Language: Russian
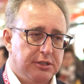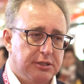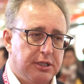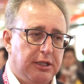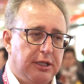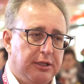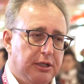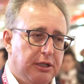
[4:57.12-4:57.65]
с
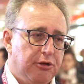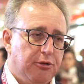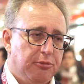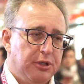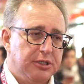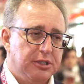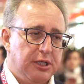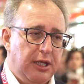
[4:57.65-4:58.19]
талантливым
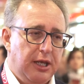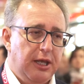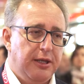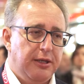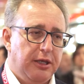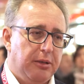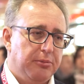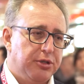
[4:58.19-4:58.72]

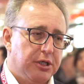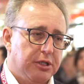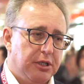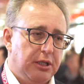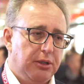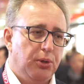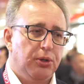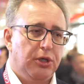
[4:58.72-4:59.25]
населением,
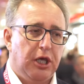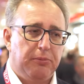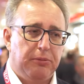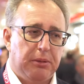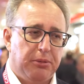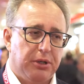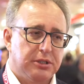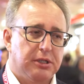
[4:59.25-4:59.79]
технологиями,
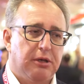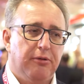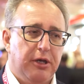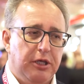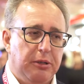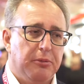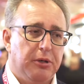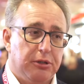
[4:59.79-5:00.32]

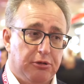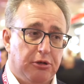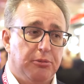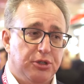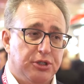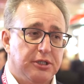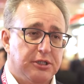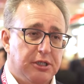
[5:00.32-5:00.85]
образованием, которое
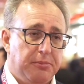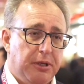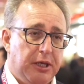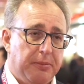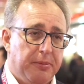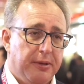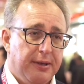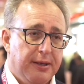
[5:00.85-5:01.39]
мы сейчас имеем.